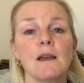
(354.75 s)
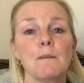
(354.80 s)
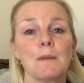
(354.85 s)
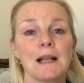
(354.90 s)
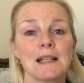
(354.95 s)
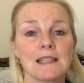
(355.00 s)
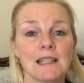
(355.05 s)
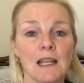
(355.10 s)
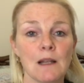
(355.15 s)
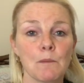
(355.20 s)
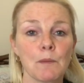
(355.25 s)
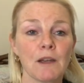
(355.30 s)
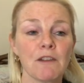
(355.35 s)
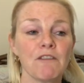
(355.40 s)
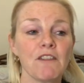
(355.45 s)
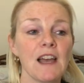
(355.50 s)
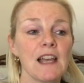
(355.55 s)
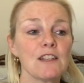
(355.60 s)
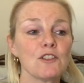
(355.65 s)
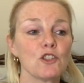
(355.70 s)
parce qu'elle
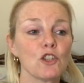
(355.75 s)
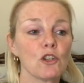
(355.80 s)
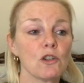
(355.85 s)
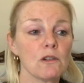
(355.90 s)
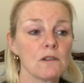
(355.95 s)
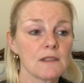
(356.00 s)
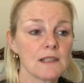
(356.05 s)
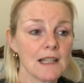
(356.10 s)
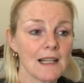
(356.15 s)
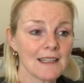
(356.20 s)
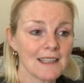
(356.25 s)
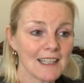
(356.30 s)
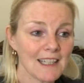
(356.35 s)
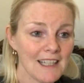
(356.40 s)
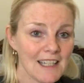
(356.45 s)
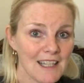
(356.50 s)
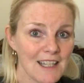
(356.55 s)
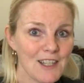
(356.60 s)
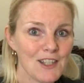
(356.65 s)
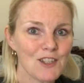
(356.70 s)
préfère se
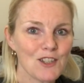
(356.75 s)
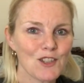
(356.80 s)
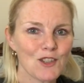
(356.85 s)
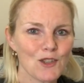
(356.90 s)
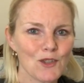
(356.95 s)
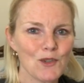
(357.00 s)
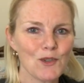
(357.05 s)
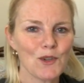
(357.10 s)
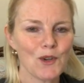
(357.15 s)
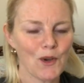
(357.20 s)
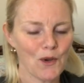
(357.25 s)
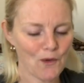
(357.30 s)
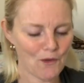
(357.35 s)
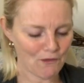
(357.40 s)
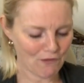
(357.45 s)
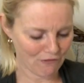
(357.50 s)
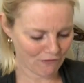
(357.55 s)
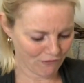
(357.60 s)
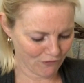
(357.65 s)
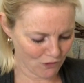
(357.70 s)
concentrer sur
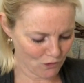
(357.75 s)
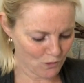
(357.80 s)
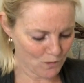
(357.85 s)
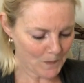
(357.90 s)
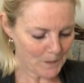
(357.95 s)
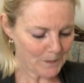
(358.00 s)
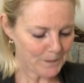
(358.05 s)
vous.